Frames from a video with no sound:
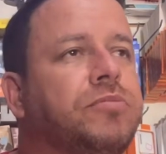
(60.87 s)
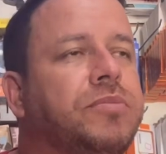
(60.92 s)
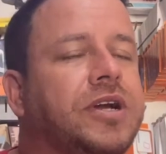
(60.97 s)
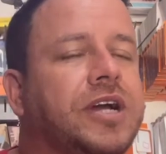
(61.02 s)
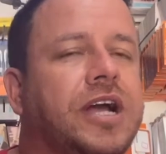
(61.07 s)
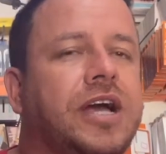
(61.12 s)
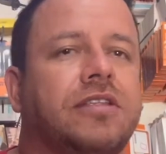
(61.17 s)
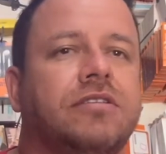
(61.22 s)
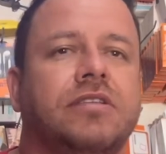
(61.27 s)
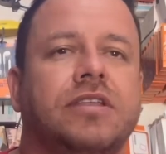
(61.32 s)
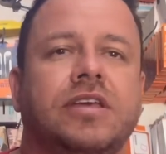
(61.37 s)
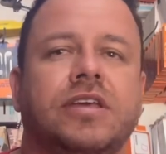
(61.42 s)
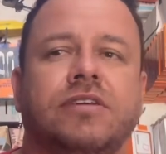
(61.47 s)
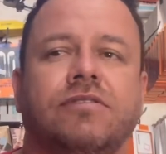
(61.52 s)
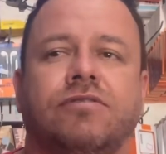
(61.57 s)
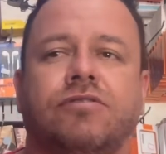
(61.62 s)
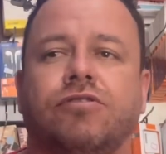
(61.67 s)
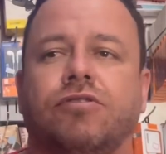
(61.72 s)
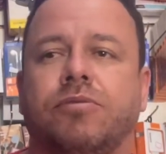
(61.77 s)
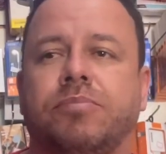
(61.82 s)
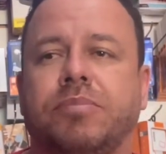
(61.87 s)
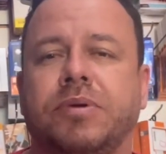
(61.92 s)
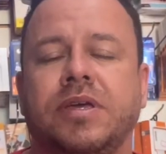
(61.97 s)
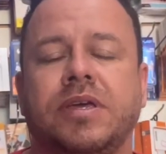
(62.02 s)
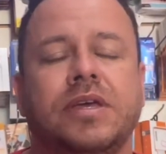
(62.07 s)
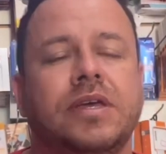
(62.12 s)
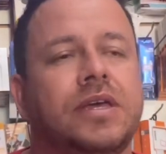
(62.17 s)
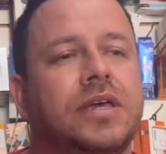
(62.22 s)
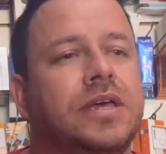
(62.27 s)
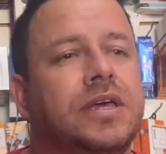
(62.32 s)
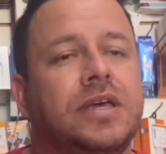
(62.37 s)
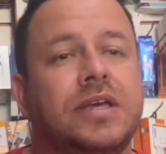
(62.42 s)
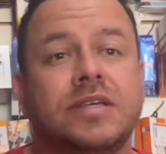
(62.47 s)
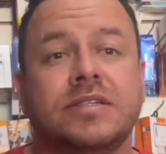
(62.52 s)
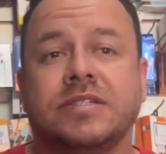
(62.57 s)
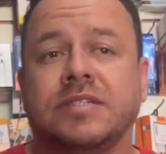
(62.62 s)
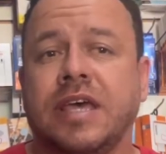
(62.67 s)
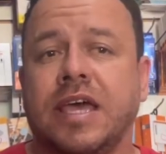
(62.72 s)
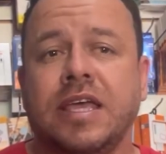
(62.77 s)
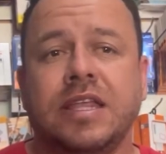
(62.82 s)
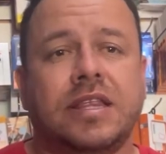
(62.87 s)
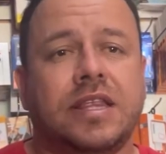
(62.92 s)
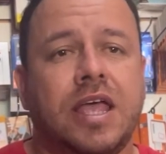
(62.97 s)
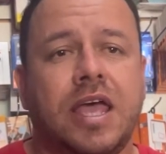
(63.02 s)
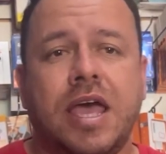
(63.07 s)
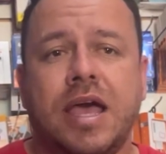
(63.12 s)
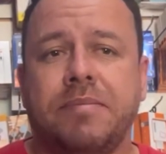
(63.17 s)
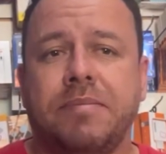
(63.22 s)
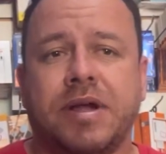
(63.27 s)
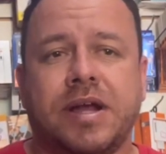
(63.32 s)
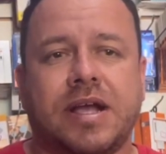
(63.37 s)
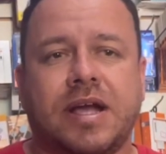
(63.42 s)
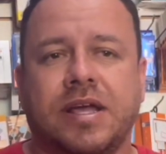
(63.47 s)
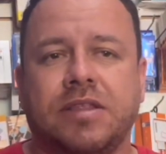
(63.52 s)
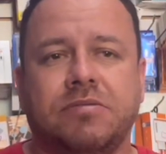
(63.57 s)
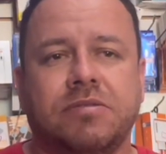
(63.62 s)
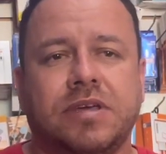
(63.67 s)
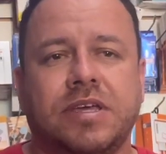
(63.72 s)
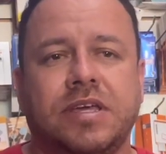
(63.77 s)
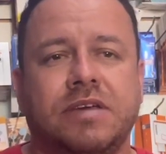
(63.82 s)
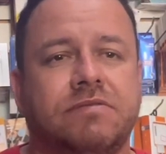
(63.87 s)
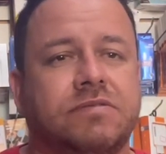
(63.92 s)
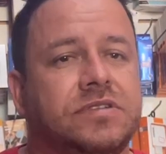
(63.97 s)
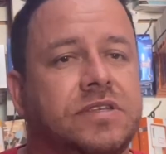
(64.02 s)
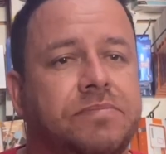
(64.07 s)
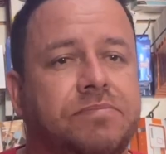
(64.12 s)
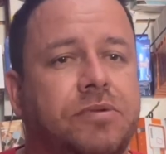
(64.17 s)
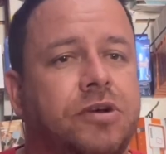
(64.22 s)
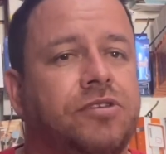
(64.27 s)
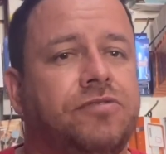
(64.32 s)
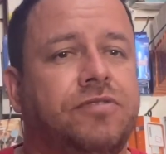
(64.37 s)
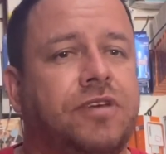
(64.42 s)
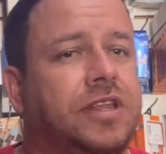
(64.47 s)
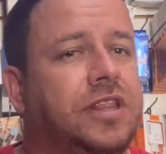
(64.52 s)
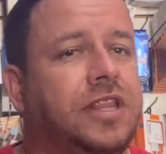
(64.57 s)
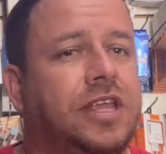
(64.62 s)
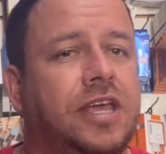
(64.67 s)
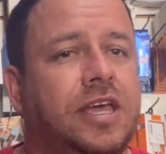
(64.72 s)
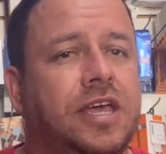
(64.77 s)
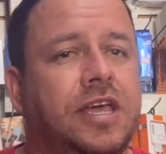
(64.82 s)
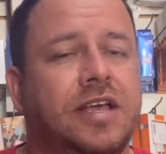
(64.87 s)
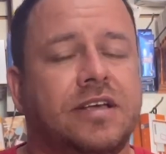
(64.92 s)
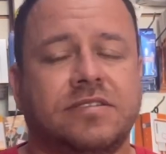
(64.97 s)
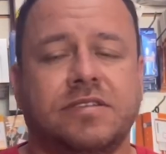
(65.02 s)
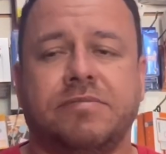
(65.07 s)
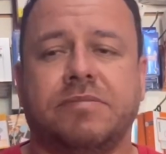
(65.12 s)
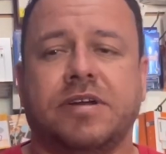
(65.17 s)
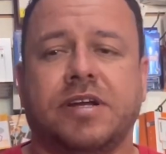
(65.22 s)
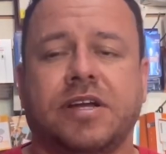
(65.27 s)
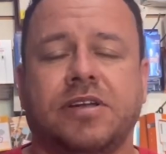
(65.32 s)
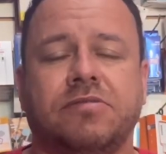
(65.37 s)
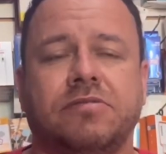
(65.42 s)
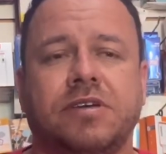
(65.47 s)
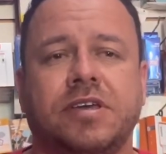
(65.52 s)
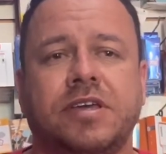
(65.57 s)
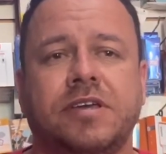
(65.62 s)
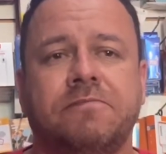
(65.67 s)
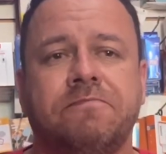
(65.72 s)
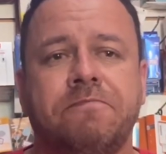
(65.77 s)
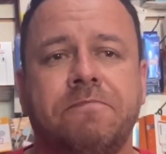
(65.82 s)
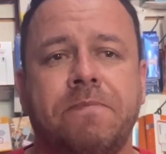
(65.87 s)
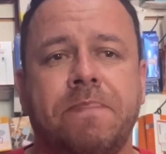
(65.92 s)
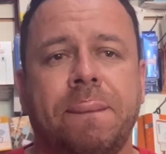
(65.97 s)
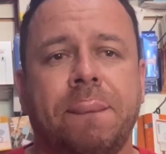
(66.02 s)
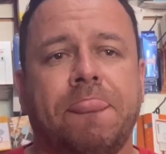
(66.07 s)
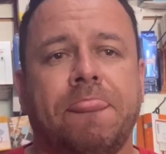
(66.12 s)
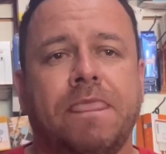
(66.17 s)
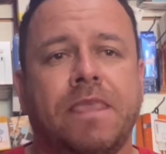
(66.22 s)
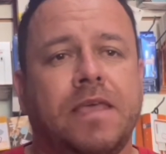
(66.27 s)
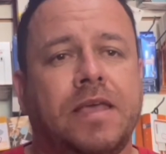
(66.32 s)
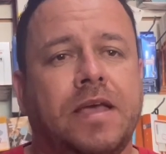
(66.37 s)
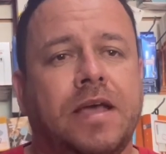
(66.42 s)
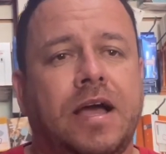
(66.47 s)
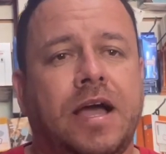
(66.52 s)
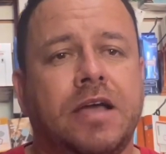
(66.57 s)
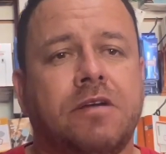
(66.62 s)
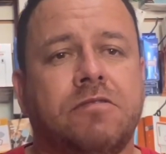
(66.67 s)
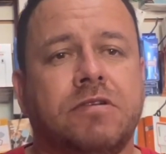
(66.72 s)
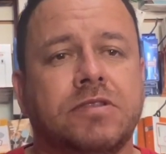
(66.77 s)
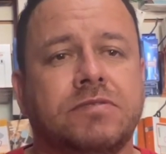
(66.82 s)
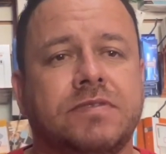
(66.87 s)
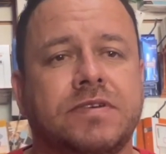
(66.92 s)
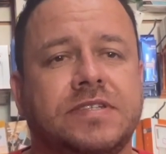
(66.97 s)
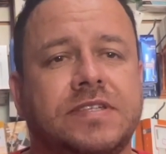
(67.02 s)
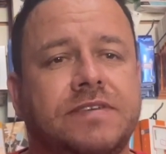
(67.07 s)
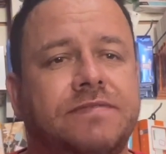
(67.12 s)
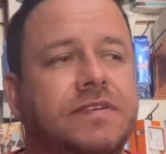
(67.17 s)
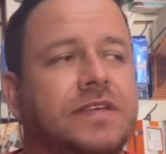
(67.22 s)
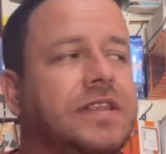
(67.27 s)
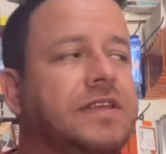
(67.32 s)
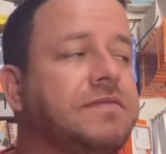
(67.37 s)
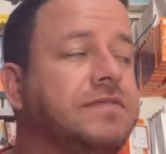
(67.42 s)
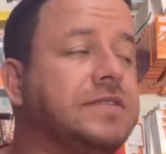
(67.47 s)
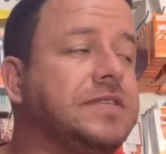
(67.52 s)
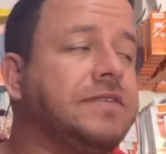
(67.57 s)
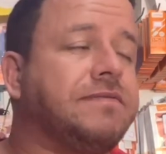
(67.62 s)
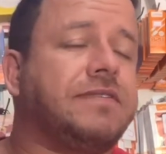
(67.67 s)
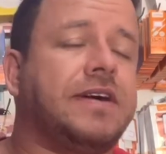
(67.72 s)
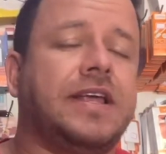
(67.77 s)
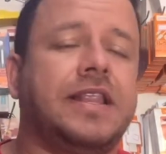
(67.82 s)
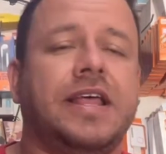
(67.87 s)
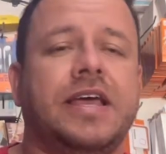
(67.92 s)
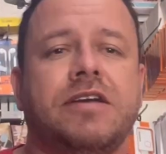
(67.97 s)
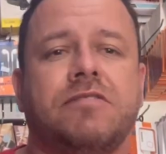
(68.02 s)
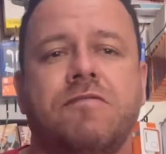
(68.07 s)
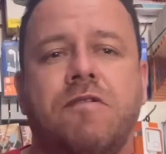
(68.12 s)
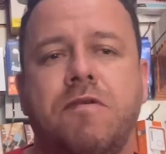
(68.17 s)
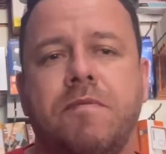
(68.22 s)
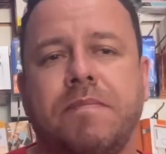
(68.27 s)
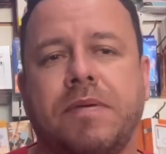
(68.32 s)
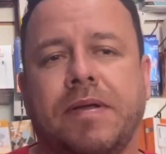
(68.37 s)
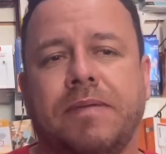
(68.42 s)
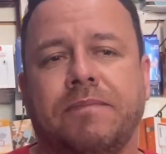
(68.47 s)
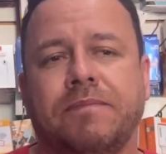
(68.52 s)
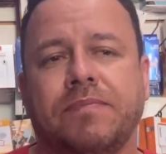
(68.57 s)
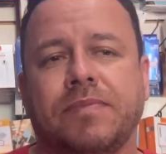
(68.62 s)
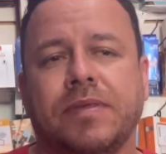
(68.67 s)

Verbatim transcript: Mercado Livre, Shopee, sem ter a mercadoria. Você pode vender essa mercadoria. Aí quando você vender, você vai lá e compra.